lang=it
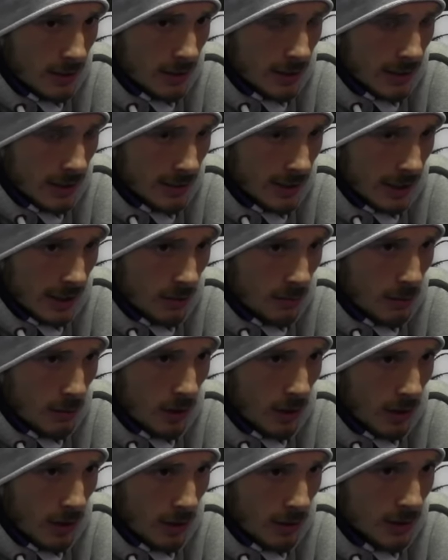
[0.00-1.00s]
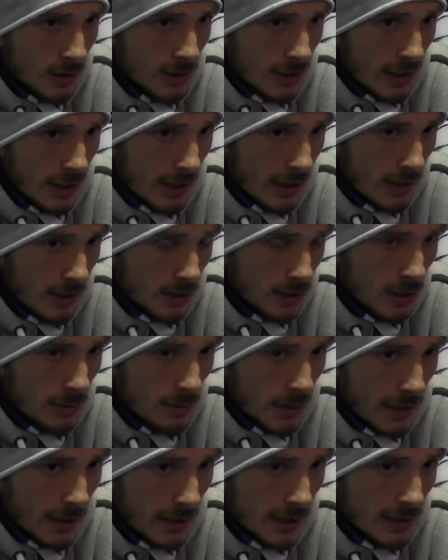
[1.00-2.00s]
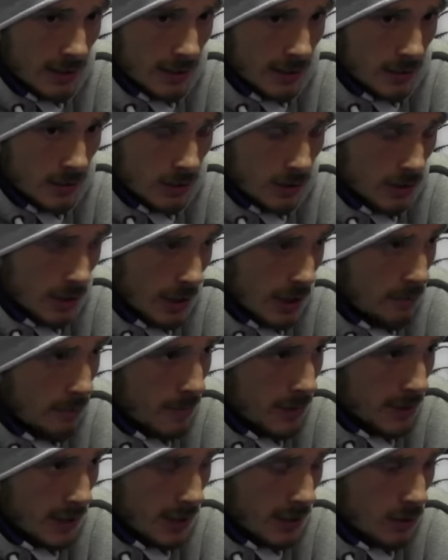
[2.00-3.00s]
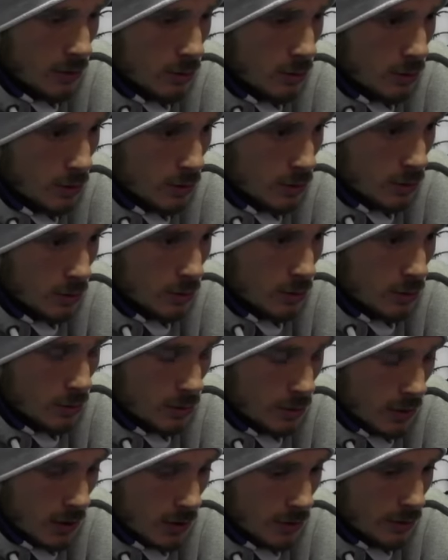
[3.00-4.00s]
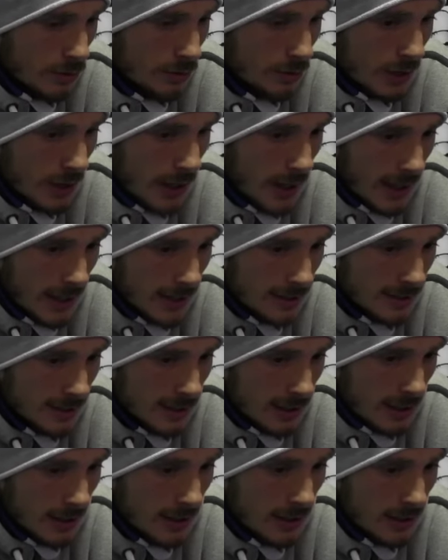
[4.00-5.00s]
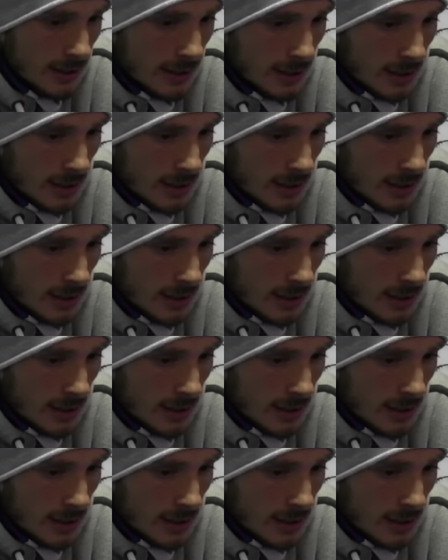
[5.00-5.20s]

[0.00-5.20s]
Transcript: è stata un po' la nostra, le nostre partite sono state basate tutto su, sulla sofferenza,